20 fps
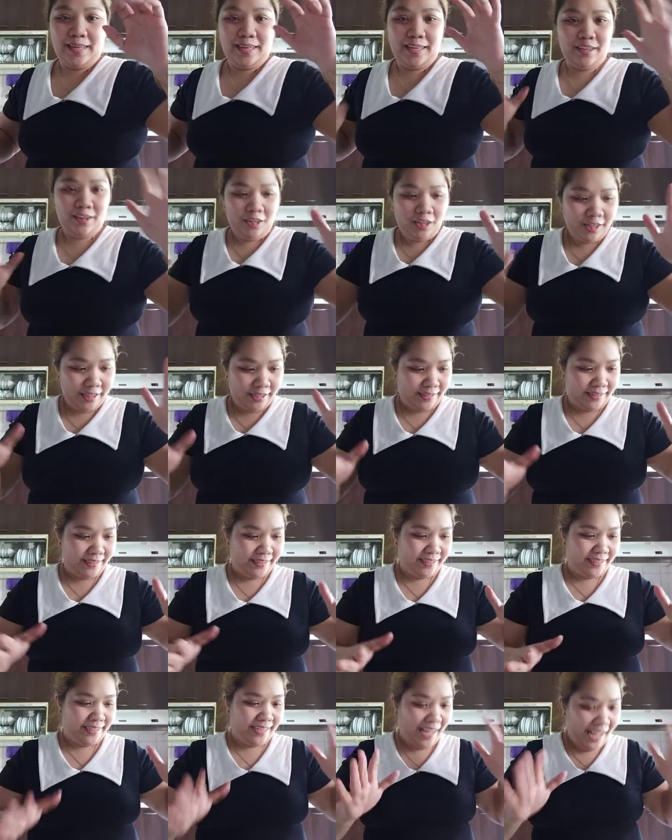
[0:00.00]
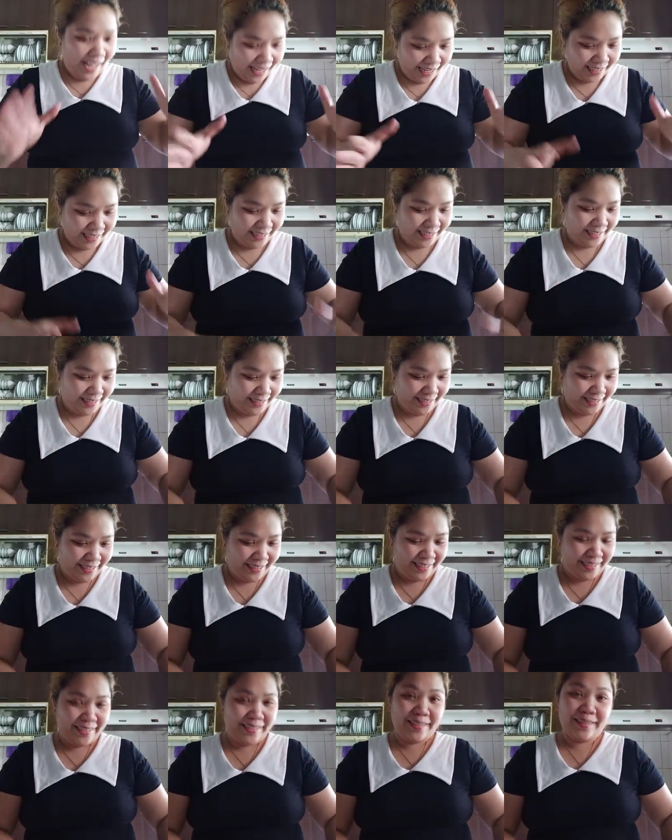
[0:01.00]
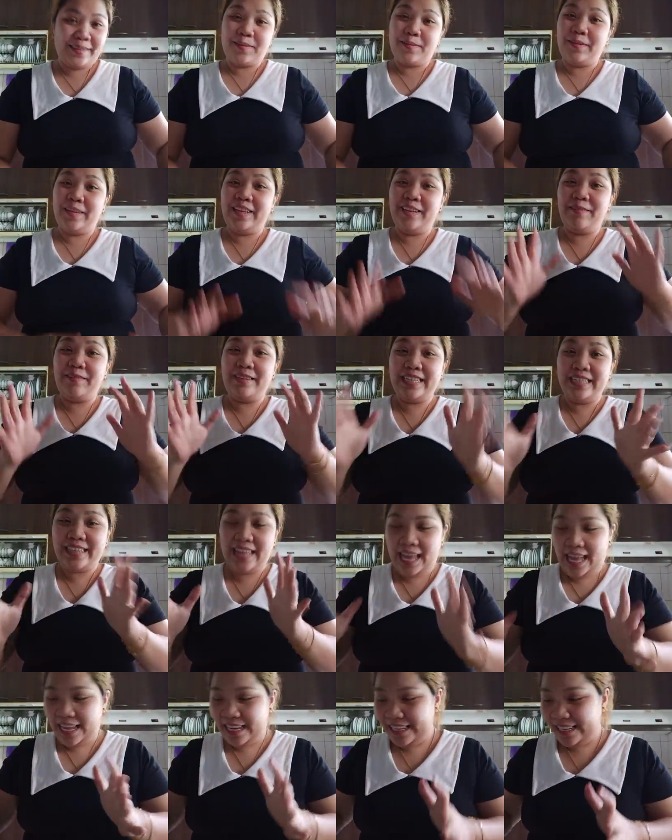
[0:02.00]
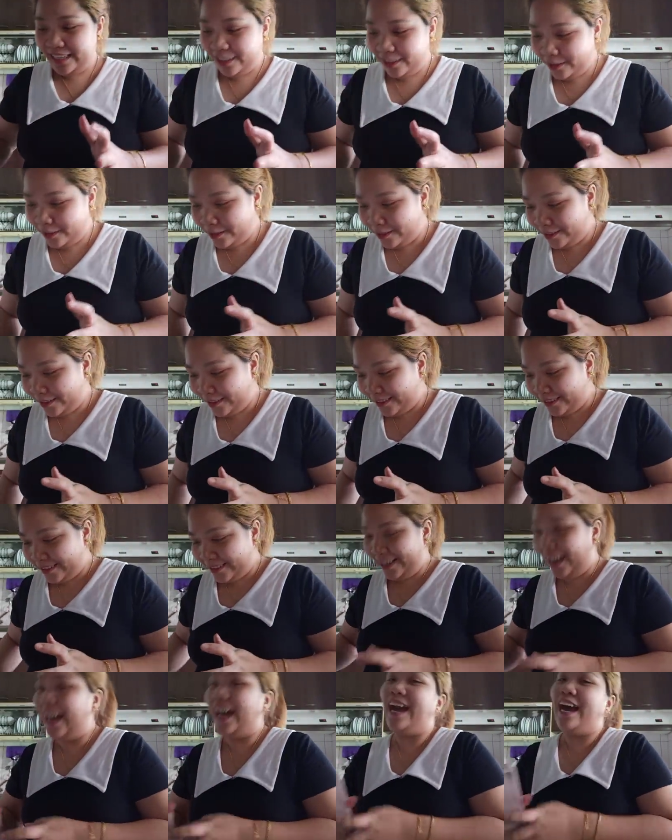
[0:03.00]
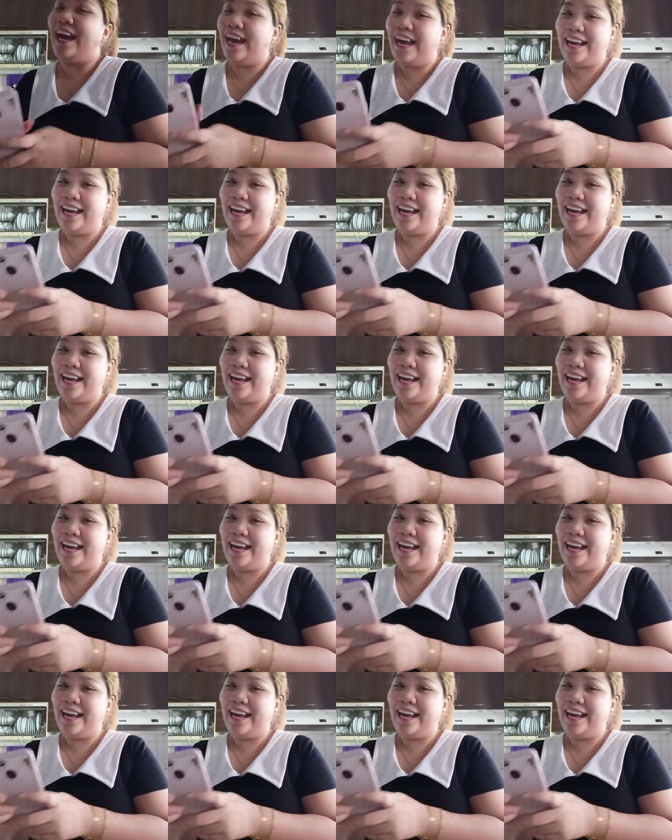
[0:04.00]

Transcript: Ayun, guys. May nabalitaan ako. Haha,